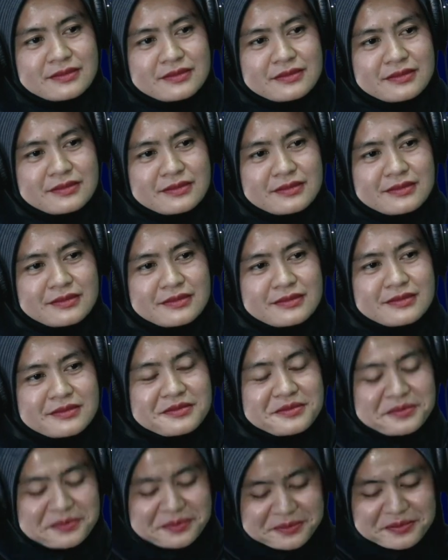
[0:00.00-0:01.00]
desa
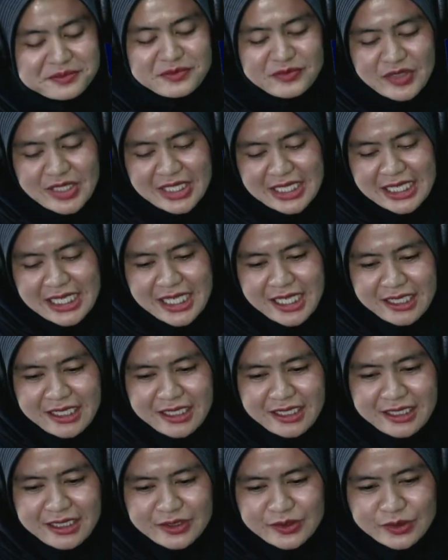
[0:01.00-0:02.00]

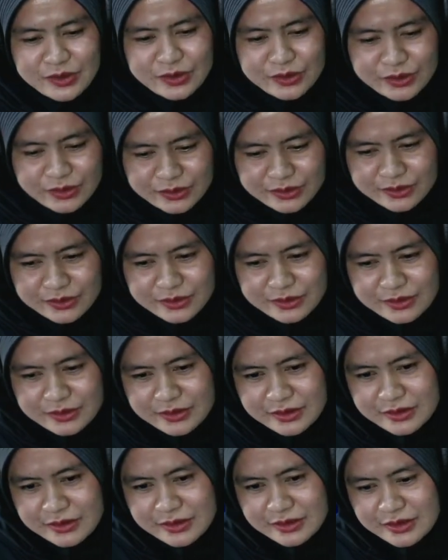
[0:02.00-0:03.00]
uh, dulu
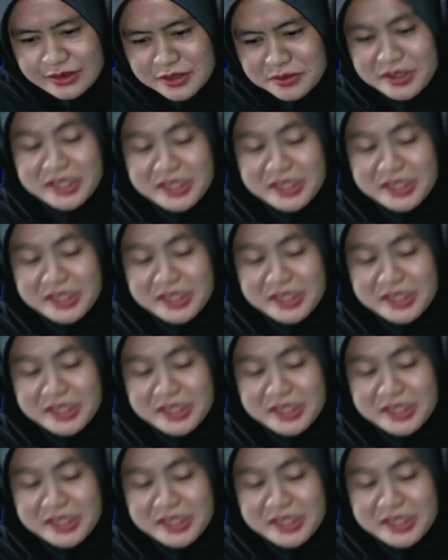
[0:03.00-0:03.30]
sebenarnya